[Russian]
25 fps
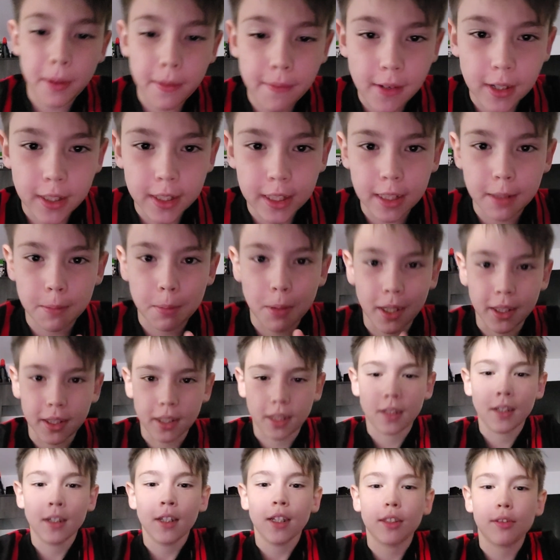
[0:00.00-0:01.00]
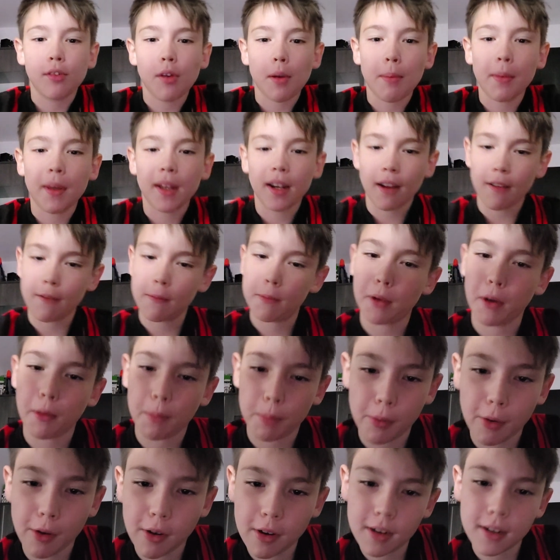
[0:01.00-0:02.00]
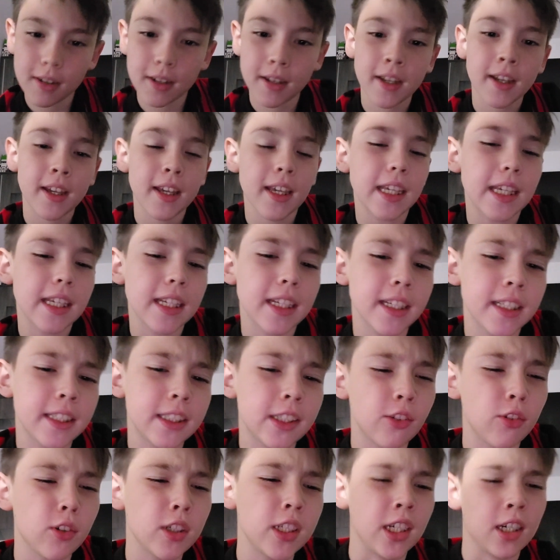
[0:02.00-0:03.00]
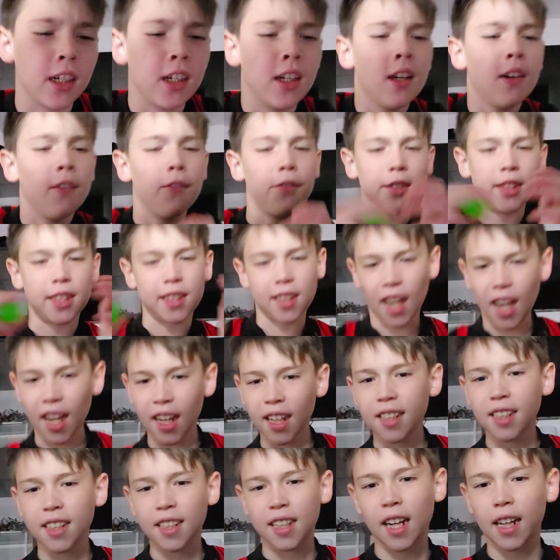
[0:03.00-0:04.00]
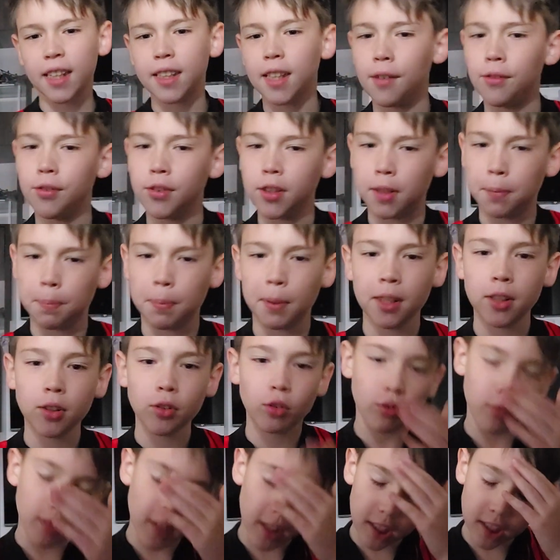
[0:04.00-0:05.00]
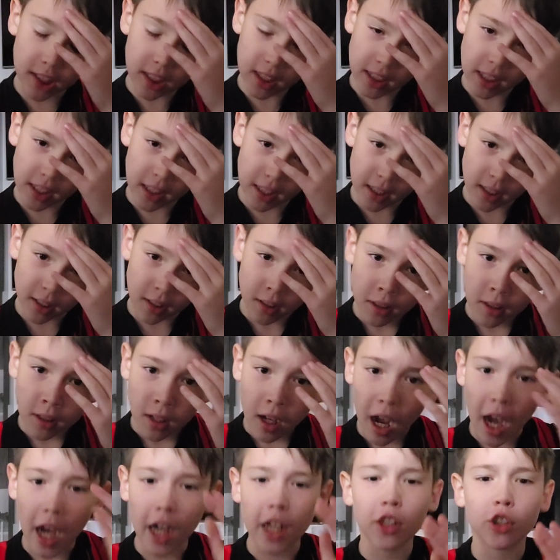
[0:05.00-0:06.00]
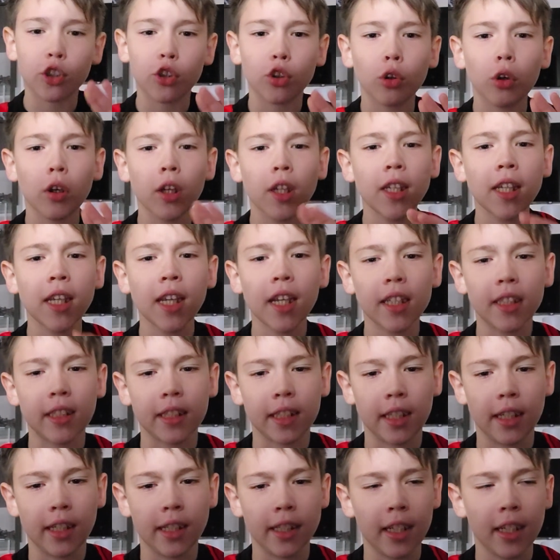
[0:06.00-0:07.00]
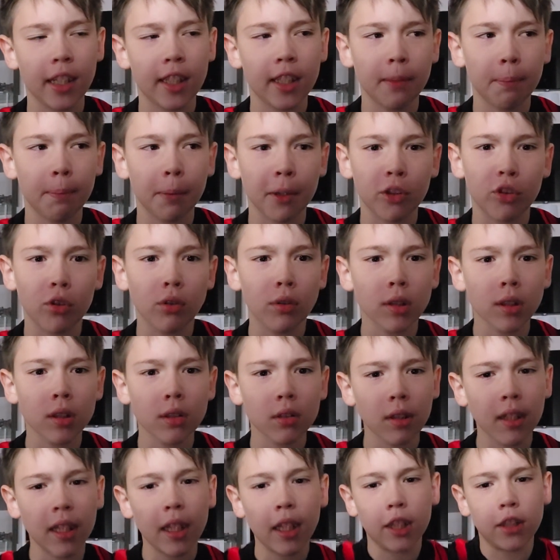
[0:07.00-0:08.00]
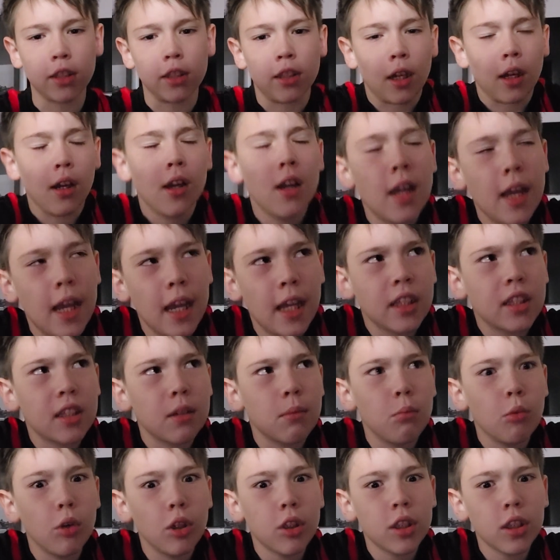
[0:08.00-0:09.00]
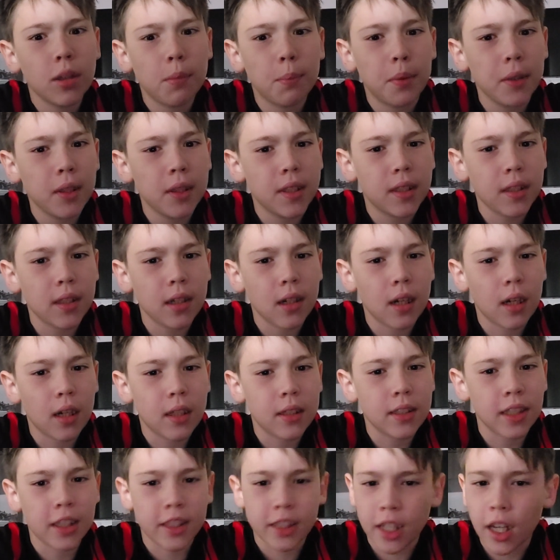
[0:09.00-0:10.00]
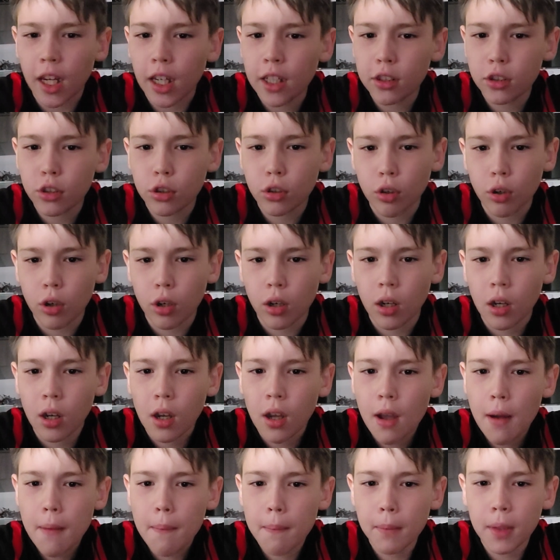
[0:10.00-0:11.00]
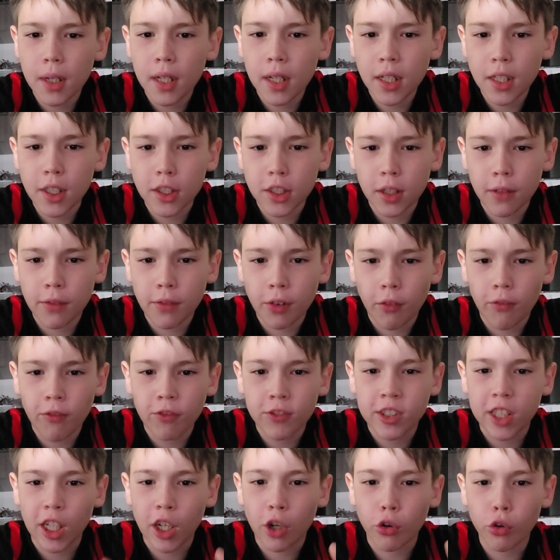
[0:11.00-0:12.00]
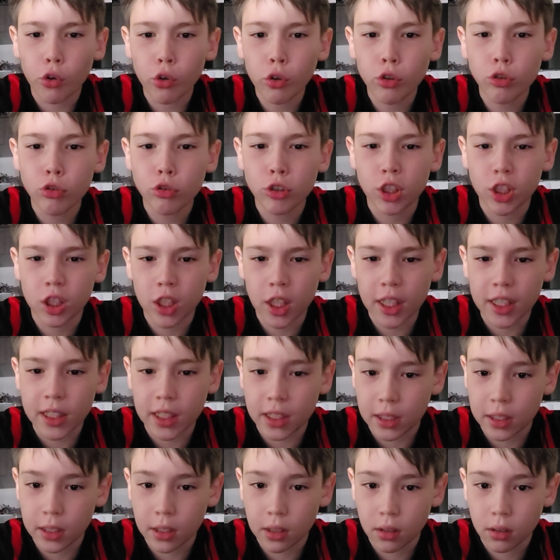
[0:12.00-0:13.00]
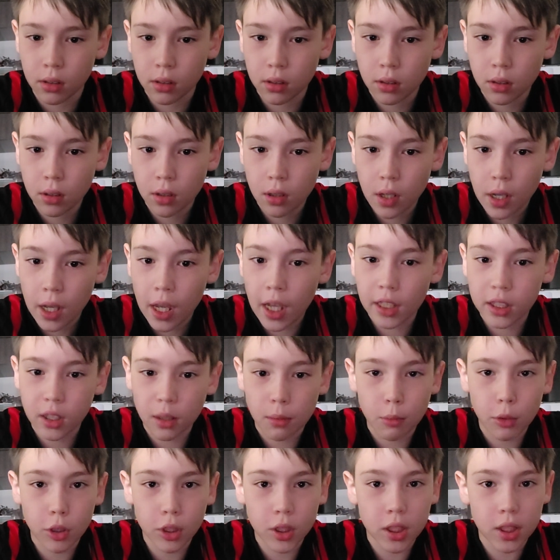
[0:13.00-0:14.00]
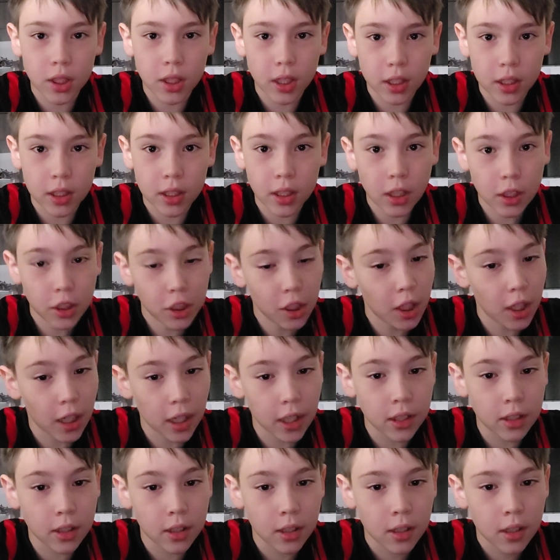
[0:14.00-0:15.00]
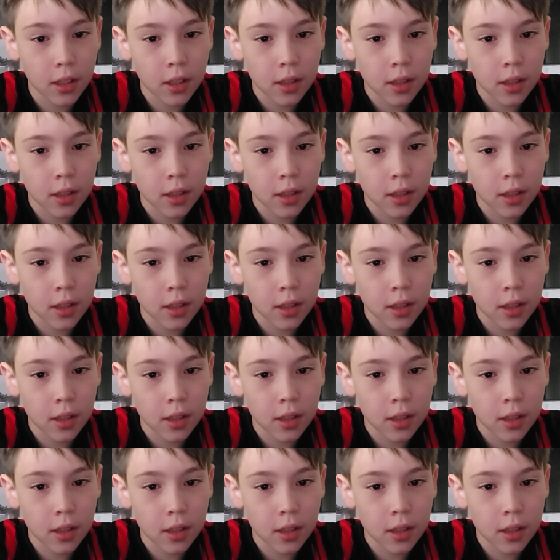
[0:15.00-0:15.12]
Привет, ребята! С вами Равбро Про, и сегодня вы знаете, когда вы спите, у вас сны. А что если? Если подумать логично, это может быть означает, что мы живем вторую жизнь. Это может означать.